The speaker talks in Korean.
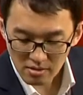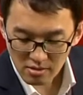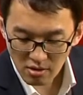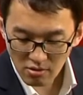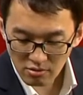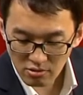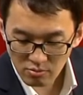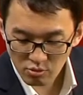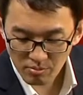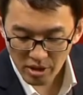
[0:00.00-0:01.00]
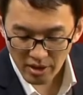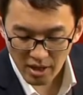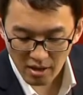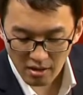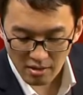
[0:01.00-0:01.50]
서구
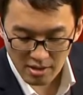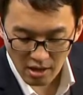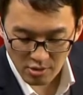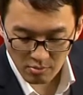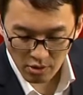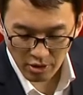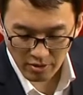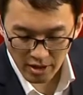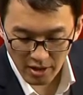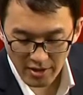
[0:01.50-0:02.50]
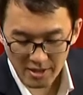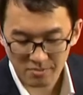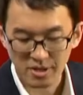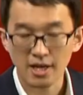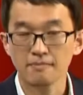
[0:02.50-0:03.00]
문명의 자, 좀 어려운 단어가
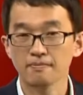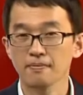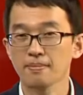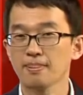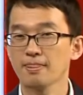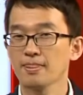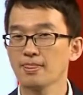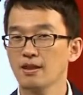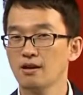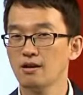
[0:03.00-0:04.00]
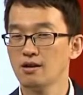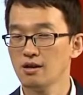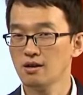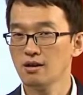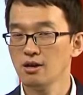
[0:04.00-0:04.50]
나왔습니다. 어,
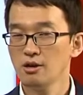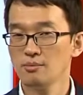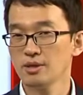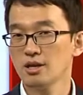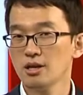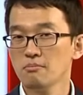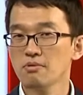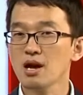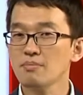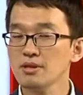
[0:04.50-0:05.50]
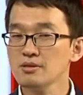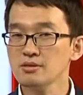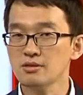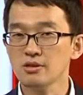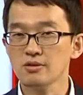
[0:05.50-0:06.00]
여러분,
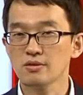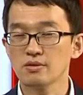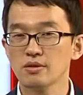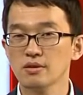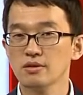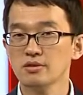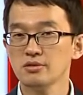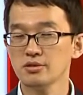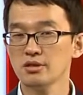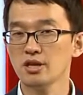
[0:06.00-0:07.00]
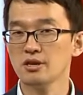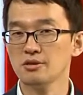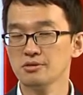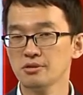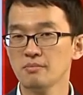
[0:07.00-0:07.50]
프라비던스는요. 신의
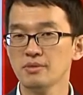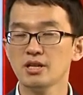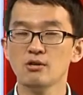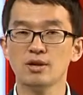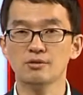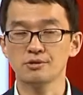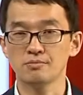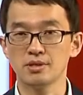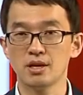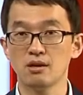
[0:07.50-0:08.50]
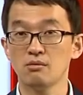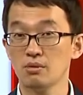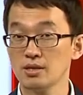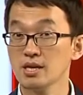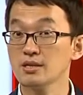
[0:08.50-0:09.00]
섭리라고 하는 것입니다.
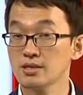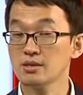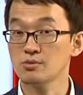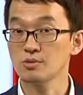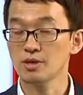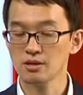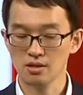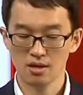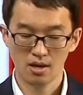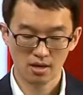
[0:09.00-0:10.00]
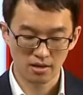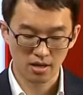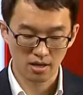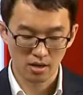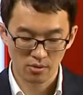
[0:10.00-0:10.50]
원래 사전 찾아보시면.
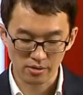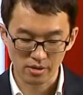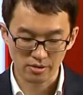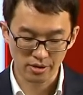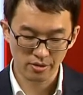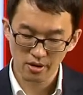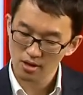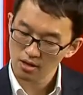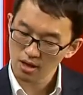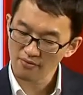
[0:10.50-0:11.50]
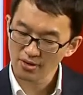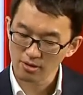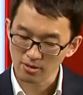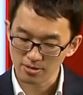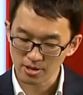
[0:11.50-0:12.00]
근데 여기서는요. 커피
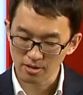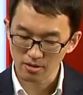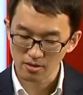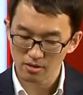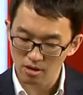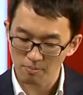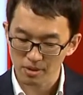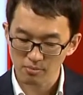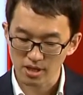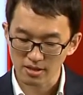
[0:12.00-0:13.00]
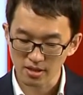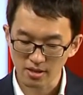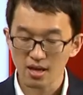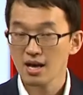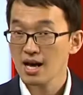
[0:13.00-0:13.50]
c u 커피 문화는
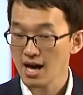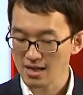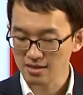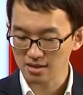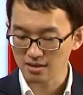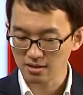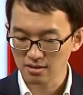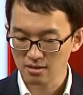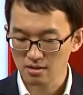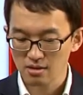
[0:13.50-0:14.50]
한때는